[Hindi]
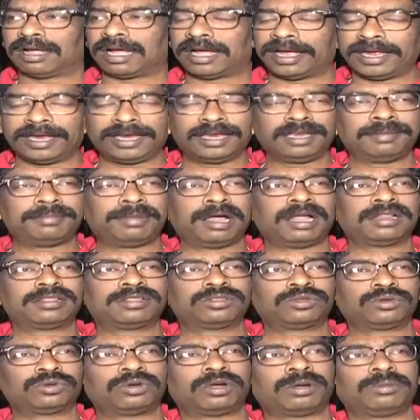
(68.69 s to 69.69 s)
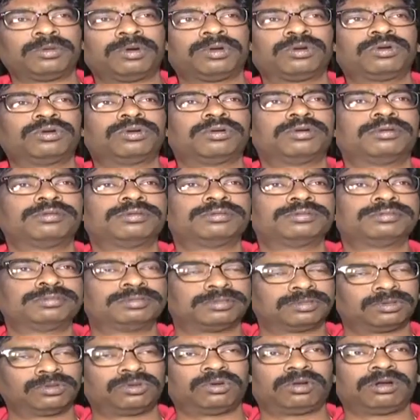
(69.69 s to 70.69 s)
आएगी बात तो हम लोग
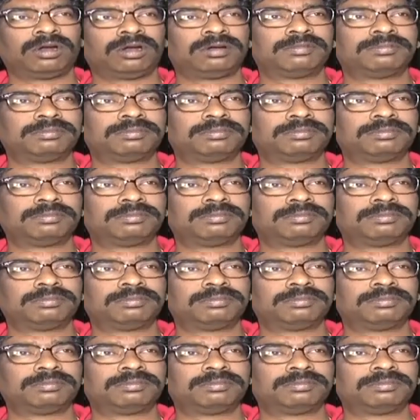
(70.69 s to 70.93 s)
को